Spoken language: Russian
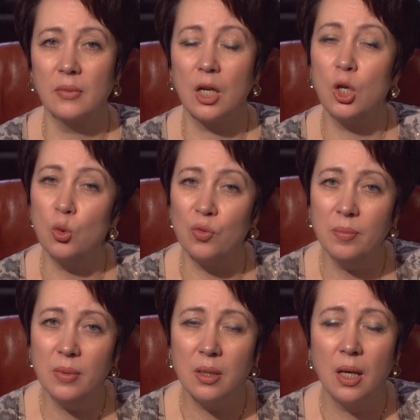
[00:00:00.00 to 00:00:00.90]

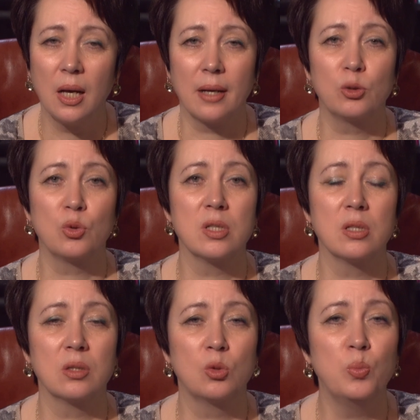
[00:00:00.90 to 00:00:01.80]
клювом, который
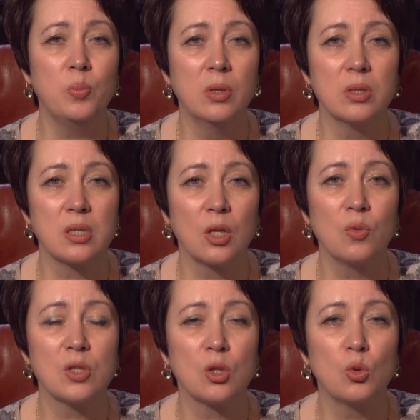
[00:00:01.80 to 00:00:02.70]
туп, э,
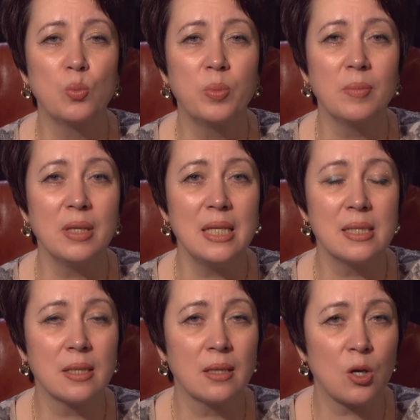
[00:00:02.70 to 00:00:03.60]
становится тупым
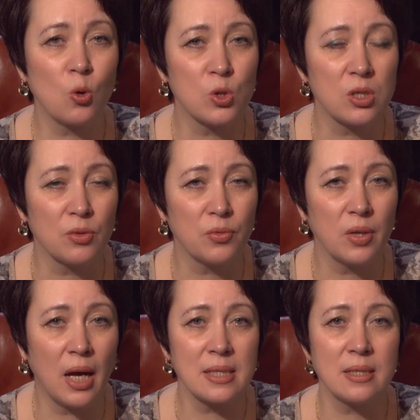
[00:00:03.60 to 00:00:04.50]
из-за наростов,
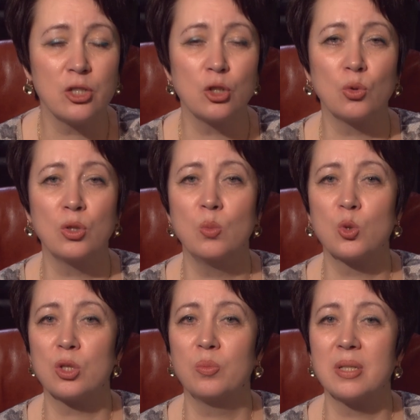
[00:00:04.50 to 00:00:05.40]
а значит, он не
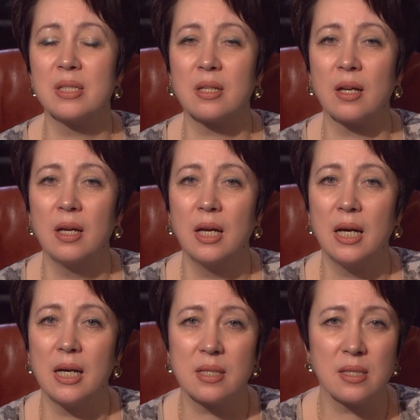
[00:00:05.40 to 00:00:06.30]
может быстро
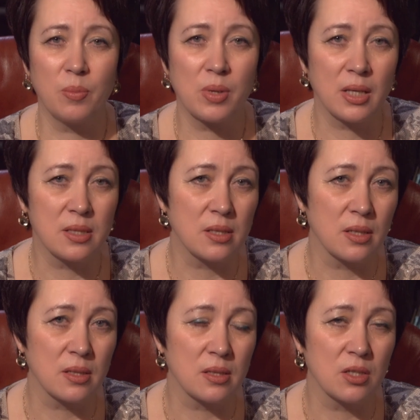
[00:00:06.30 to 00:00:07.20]

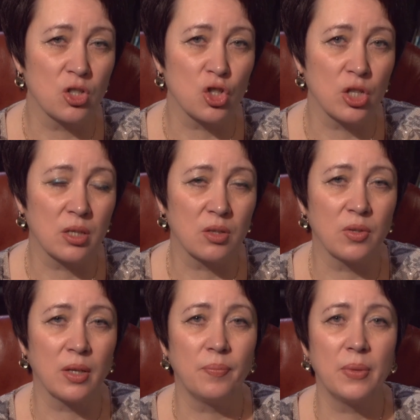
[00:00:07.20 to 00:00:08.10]
разобраться с
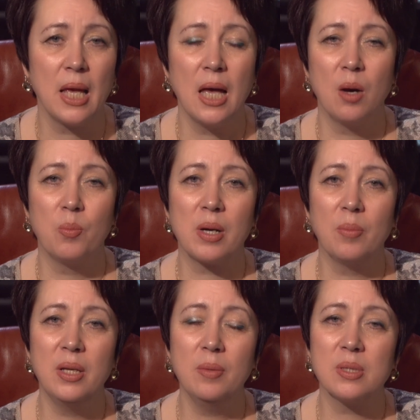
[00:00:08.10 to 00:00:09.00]
жертвой.
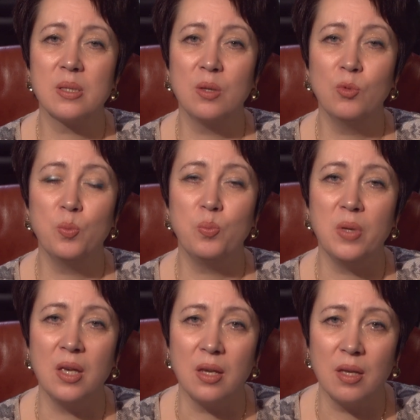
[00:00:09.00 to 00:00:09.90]
Проблема с его
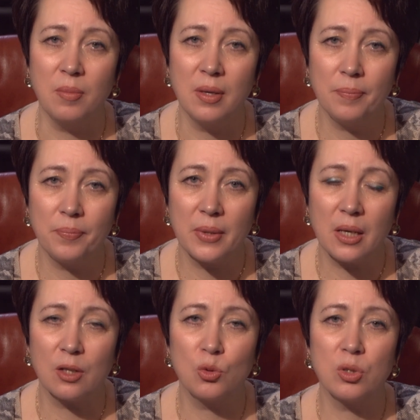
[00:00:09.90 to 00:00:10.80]
перьями,
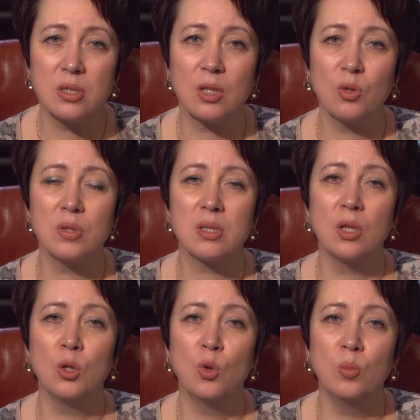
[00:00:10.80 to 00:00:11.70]
которые становятся
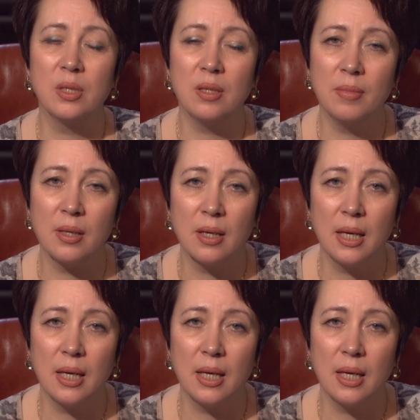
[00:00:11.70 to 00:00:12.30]
ломкими